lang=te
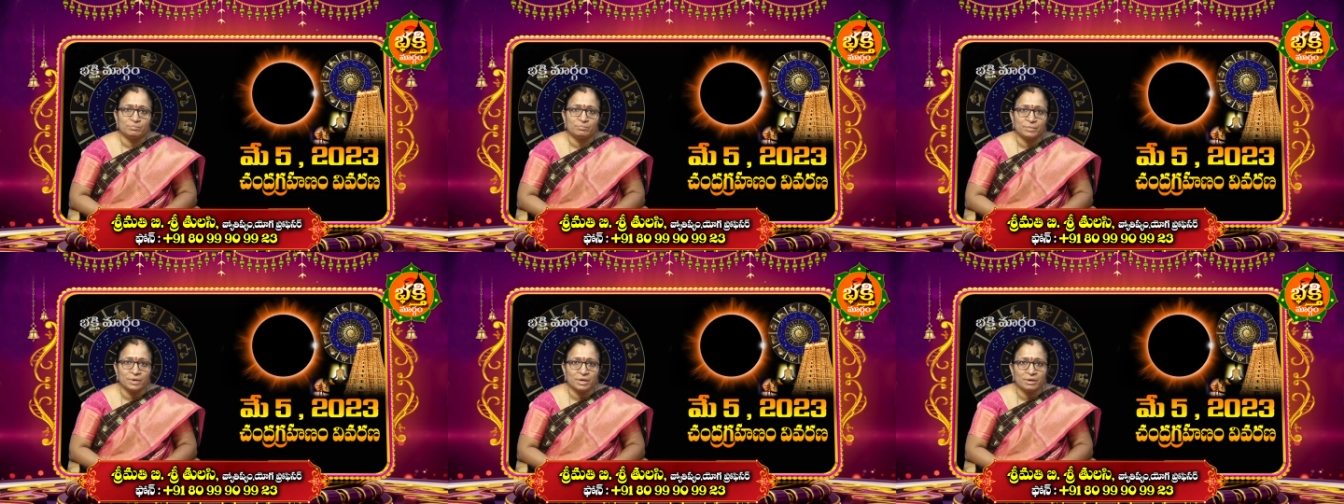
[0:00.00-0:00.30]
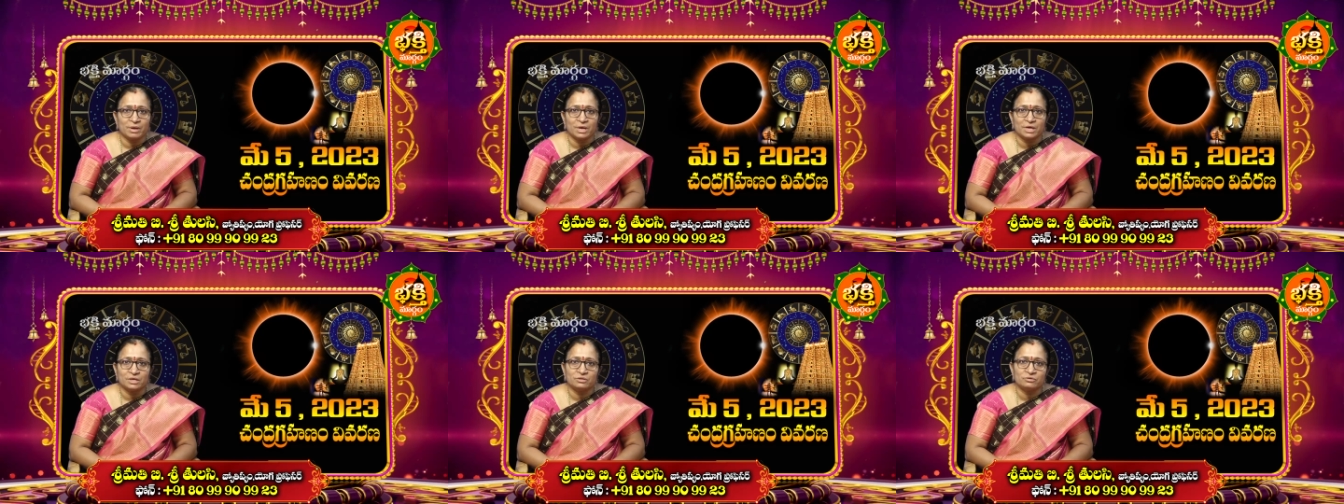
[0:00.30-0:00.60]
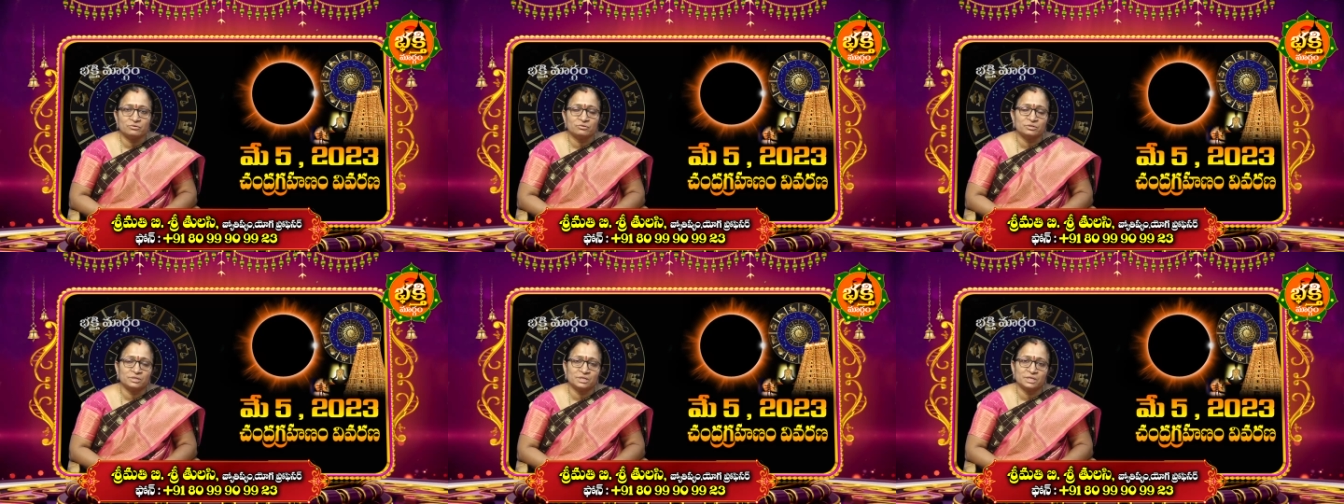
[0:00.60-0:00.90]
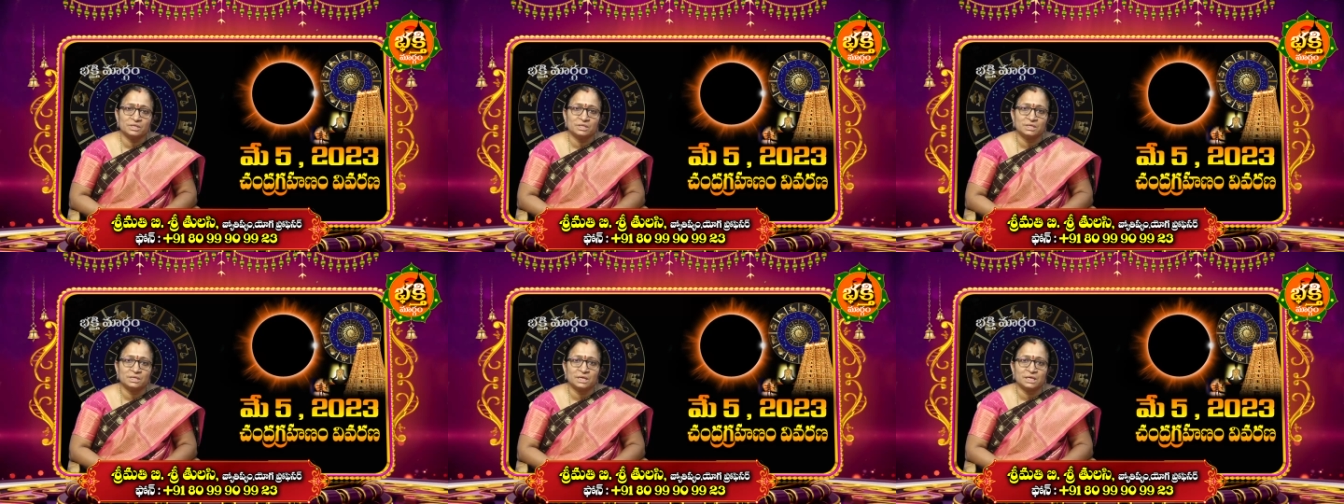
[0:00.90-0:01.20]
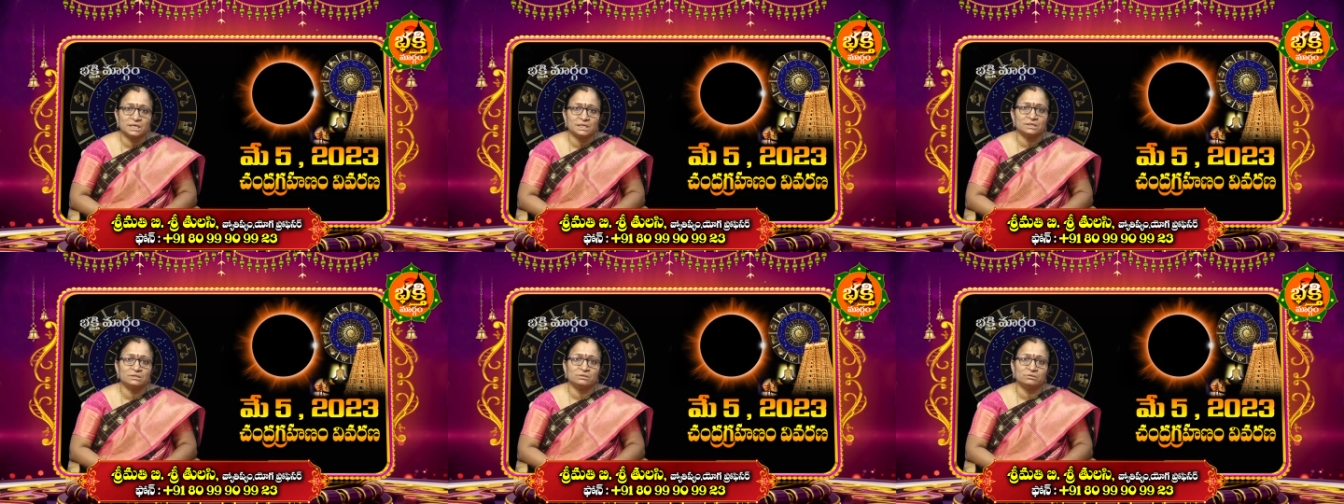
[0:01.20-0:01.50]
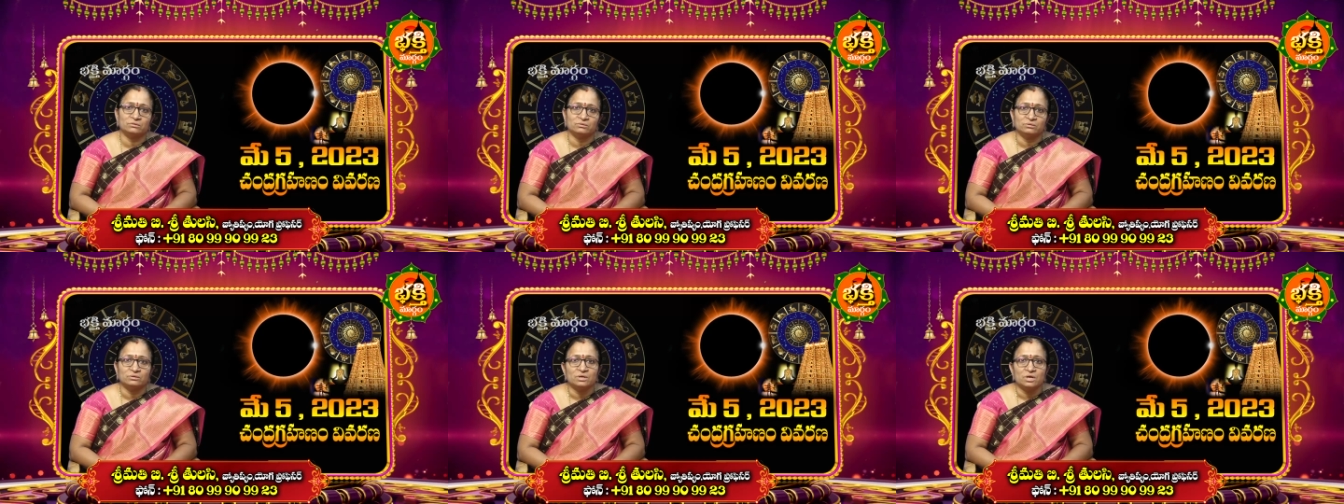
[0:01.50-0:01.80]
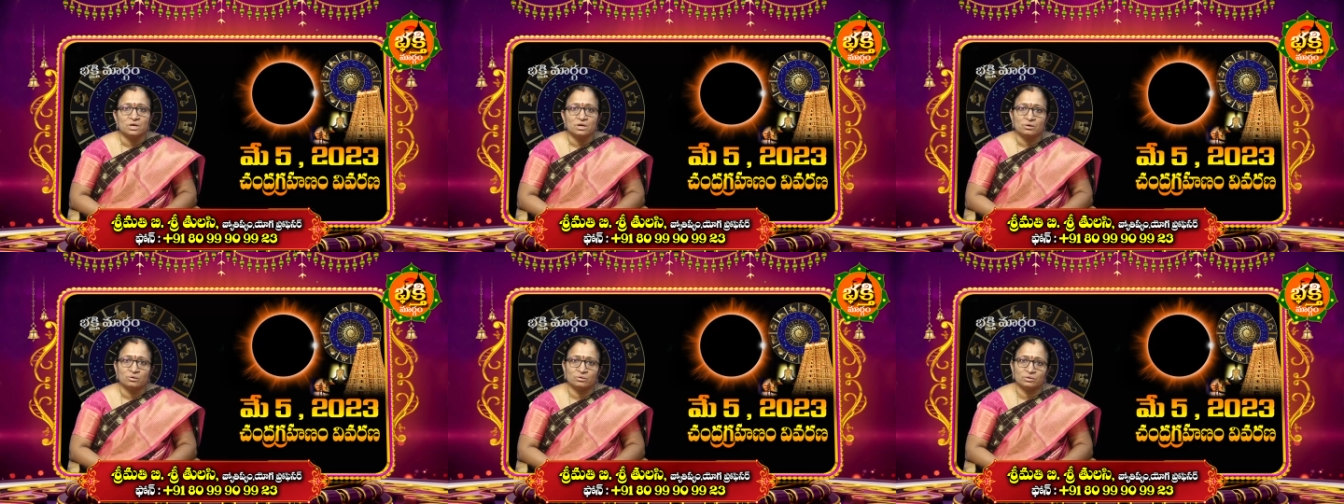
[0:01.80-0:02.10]
మే ఐదవ తేదీ నైట్
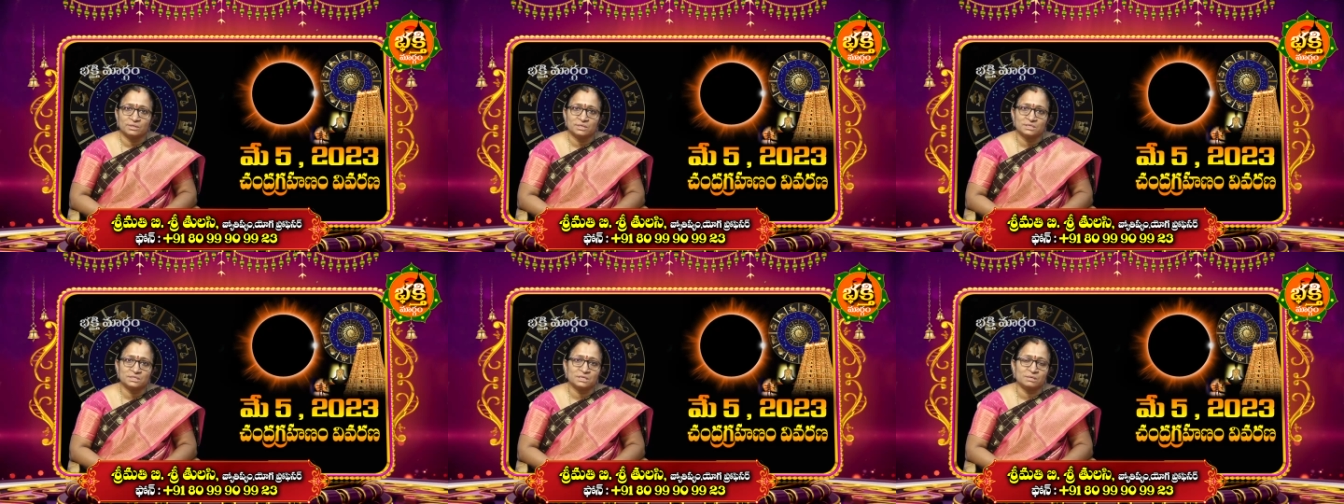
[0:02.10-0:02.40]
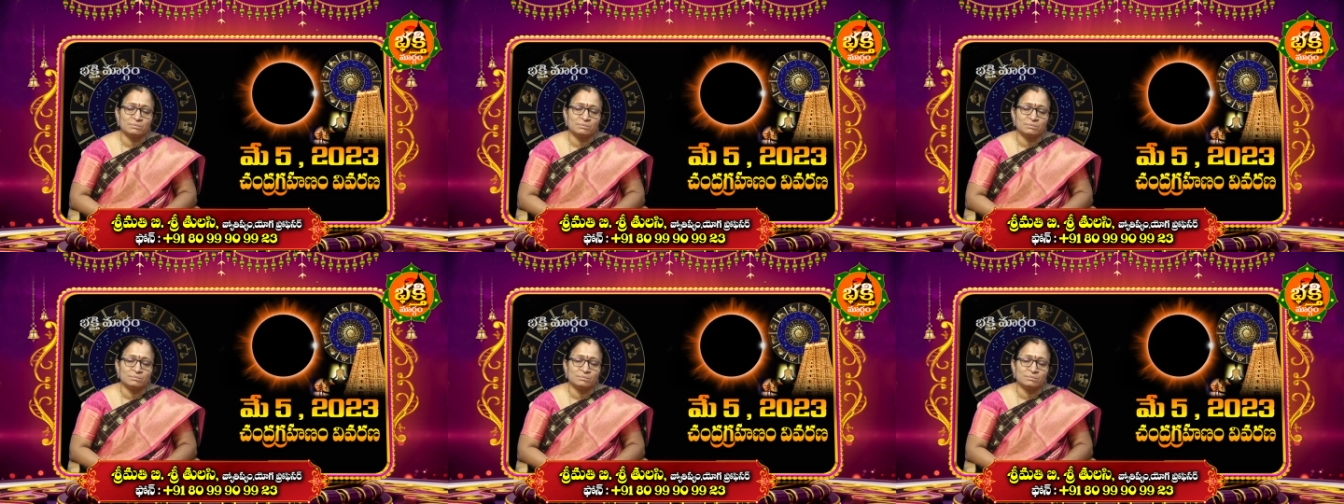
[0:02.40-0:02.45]
కొంత